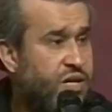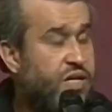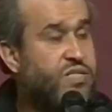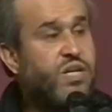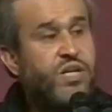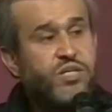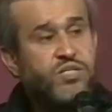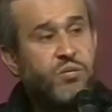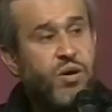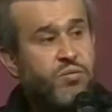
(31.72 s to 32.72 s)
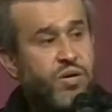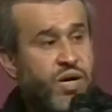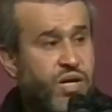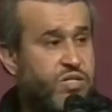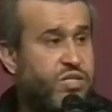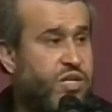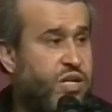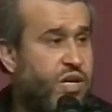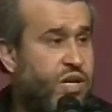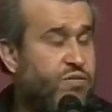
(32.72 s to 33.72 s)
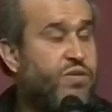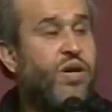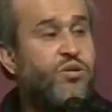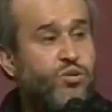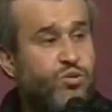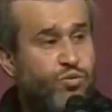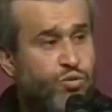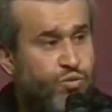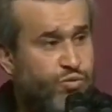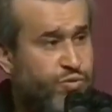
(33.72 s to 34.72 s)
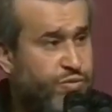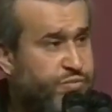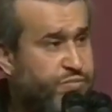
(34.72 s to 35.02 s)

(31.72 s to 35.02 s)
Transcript: لسيد شباب اهل الجنه في ارض الطفوف